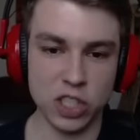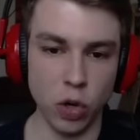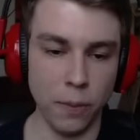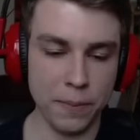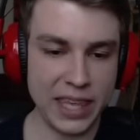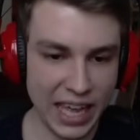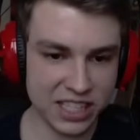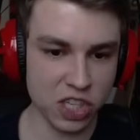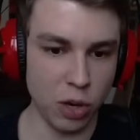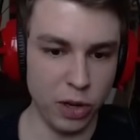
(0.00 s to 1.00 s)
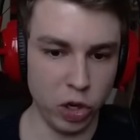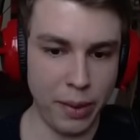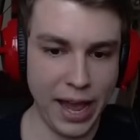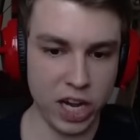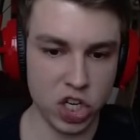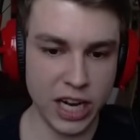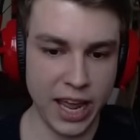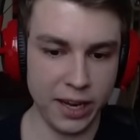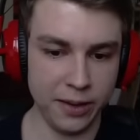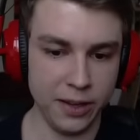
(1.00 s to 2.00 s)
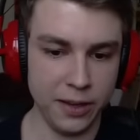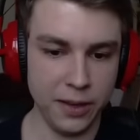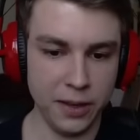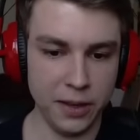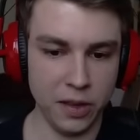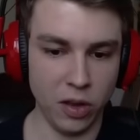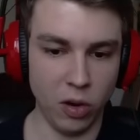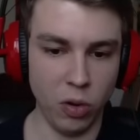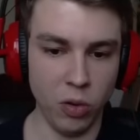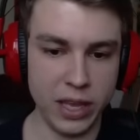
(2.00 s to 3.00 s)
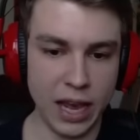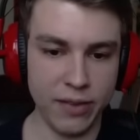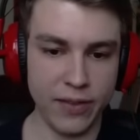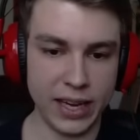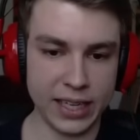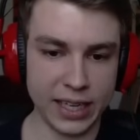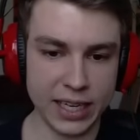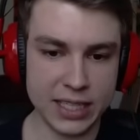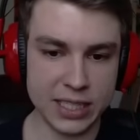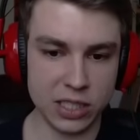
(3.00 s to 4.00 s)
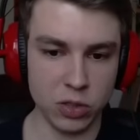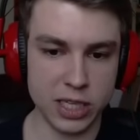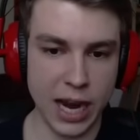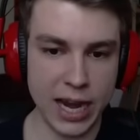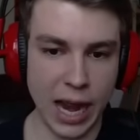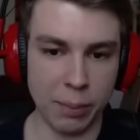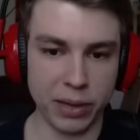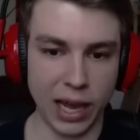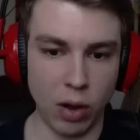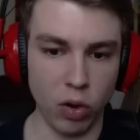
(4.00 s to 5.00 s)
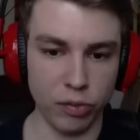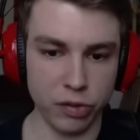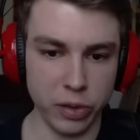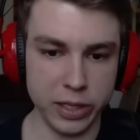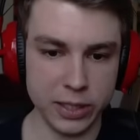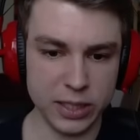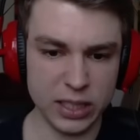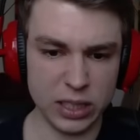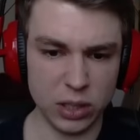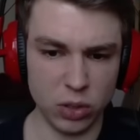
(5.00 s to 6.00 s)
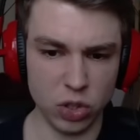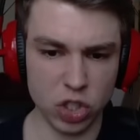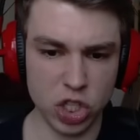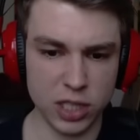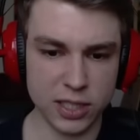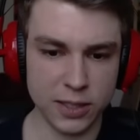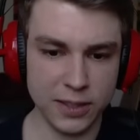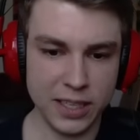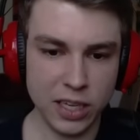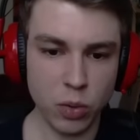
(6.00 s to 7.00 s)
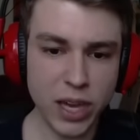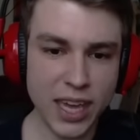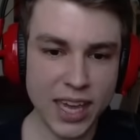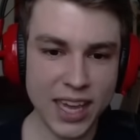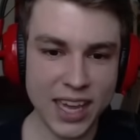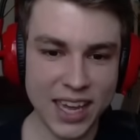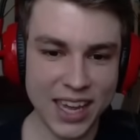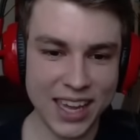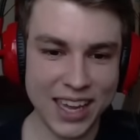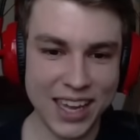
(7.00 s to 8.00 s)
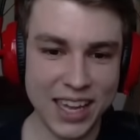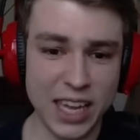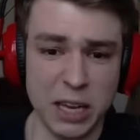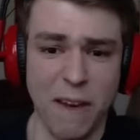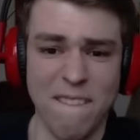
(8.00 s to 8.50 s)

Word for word: so, jetzt können wir nochmal einsteigen. Oh ja, wir werden richtig uns hier einen abkrauchen, Freunde. Oh, shit. Hui!